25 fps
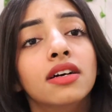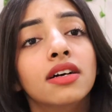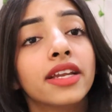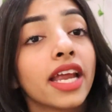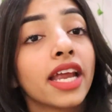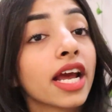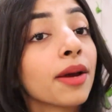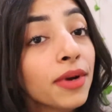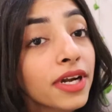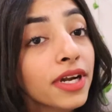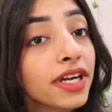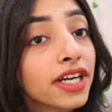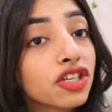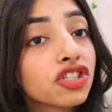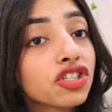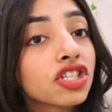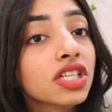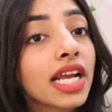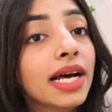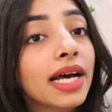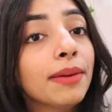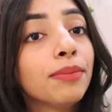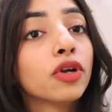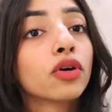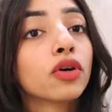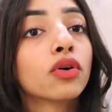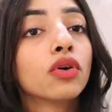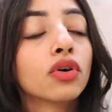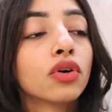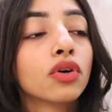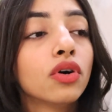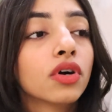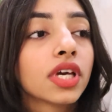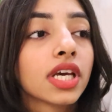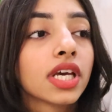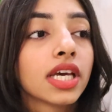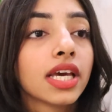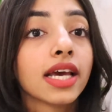रिकमेंडेशन आप लोगों
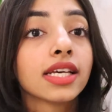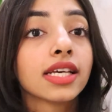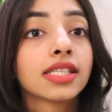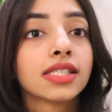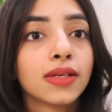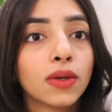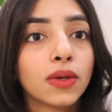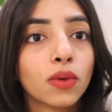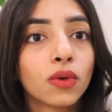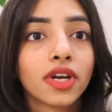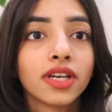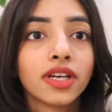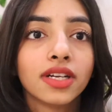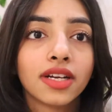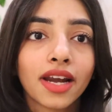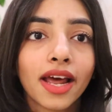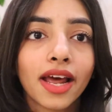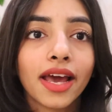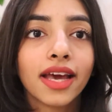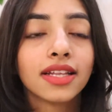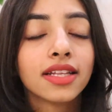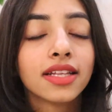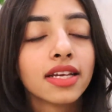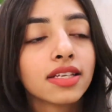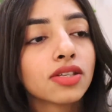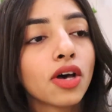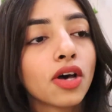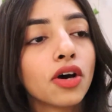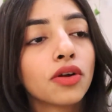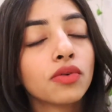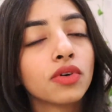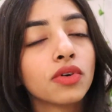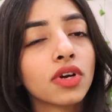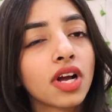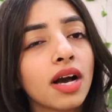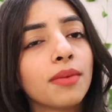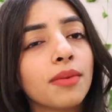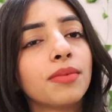को कि यस यू कैन ट्राई दिस
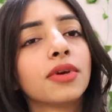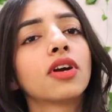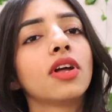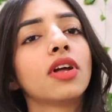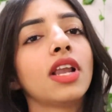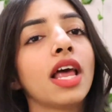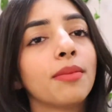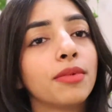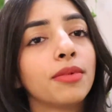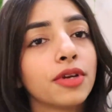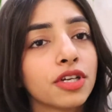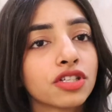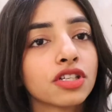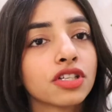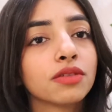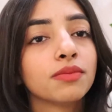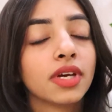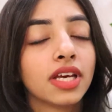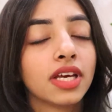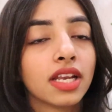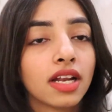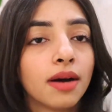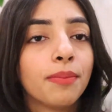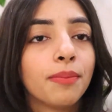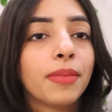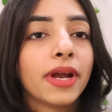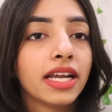और उनका भी कोलेबोरेशन मेरा